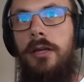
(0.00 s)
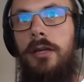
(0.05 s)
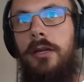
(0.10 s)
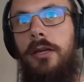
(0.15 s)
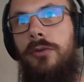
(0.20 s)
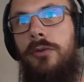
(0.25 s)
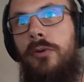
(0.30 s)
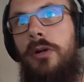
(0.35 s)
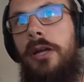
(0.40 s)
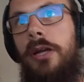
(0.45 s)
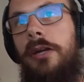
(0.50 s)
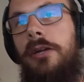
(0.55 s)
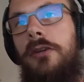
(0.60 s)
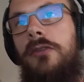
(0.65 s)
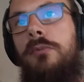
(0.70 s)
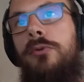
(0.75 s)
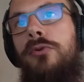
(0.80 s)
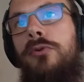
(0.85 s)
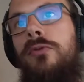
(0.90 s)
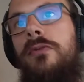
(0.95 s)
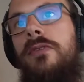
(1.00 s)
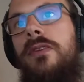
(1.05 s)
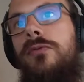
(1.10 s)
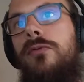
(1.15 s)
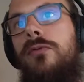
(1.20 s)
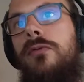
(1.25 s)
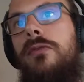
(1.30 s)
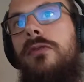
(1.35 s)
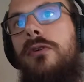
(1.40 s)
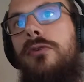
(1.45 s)
Et donc la graisse brune, c'est
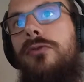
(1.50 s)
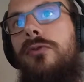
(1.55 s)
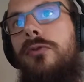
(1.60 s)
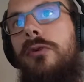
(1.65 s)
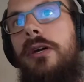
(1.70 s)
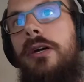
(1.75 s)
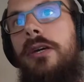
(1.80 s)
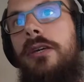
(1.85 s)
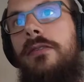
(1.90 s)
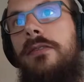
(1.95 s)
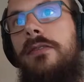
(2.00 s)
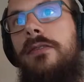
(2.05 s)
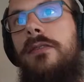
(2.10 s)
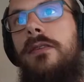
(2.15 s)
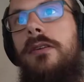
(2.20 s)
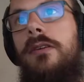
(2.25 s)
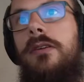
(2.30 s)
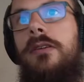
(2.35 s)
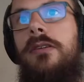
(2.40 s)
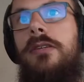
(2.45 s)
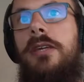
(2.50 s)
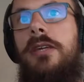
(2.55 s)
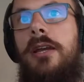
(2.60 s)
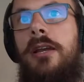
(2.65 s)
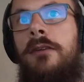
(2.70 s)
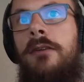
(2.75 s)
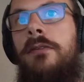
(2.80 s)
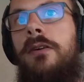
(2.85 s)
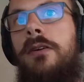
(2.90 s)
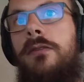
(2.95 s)
une sorte de graisse qui, à
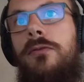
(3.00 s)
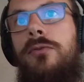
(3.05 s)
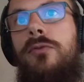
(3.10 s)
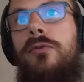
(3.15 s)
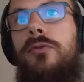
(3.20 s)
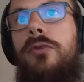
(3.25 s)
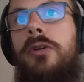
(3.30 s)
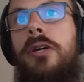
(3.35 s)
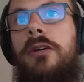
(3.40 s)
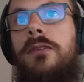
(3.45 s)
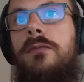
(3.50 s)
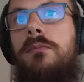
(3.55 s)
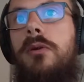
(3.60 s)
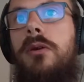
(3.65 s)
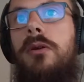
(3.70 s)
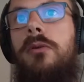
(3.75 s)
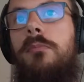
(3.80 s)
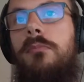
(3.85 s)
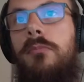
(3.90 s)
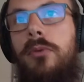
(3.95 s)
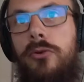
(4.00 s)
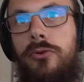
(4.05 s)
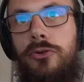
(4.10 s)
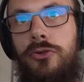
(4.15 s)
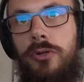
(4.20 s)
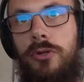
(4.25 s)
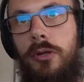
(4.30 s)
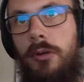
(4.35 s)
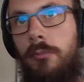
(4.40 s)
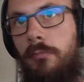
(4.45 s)
l'inverse de notre graisse
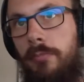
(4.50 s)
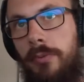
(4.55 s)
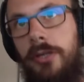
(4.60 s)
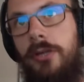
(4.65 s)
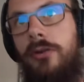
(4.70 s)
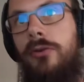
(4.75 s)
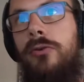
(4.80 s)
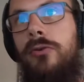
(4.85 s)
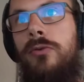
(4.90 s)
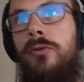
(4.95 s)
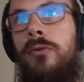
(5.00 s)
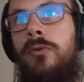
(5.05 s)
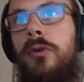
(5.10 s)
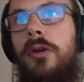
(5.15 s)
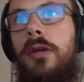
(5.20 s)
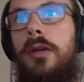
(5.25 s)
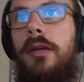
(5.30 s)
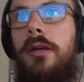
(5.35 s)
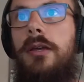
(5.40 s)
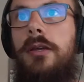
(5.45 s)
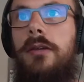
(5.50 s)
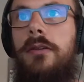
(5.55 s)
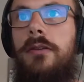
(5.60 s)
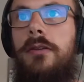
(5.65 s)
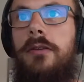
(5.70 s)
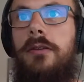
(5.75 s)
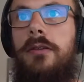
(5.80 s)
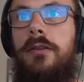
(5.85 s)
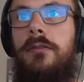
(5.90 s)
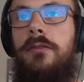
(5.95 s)
blanche bien connue,
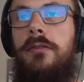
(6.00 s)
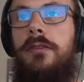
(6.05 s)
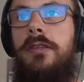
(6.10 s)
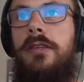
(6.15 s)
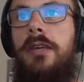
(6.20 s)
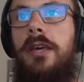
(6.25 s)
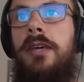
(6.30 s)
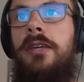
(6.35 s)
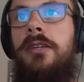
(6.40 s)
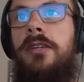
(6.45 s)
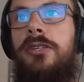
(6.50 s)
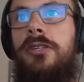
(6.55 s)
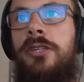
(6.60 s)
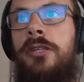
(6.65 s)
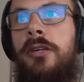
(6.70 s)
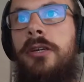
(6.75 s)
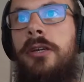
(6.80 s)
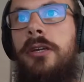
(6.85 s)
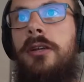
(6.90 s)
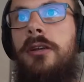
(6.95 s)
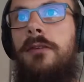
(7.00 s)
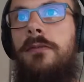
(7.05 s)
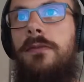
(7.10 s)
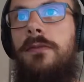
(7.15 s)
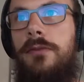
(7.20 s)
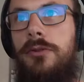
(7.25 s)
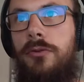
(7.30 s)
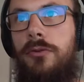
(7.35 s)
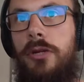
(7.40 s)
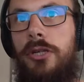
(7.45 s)
qui aide à générer
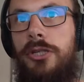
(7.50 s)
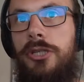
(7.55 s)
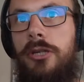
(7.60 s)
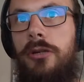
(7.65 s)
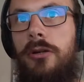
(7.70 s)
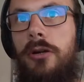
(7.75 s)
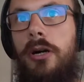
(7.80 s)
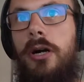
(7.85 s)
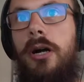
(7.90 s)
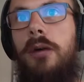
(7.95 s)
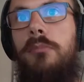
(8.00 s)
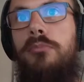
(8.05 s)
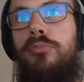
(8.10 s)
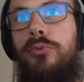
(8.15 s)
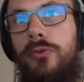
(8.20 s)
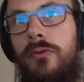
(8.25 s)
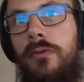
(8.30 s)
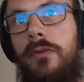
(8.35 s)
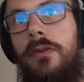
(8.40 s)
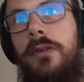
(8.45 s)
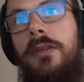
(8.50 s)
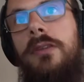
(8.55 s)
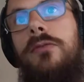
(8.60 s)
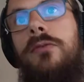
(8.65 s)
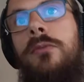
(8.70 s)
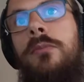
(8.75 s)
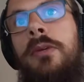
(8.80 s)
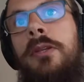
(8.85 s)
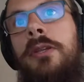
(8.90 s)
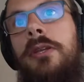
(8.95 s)
de la, chaleur, à booster,
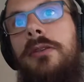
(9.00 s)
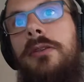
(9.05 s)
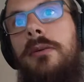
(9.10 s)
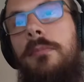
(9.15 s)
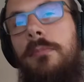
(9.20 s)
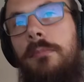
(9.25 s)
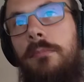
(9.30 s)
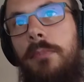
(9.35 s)
ton à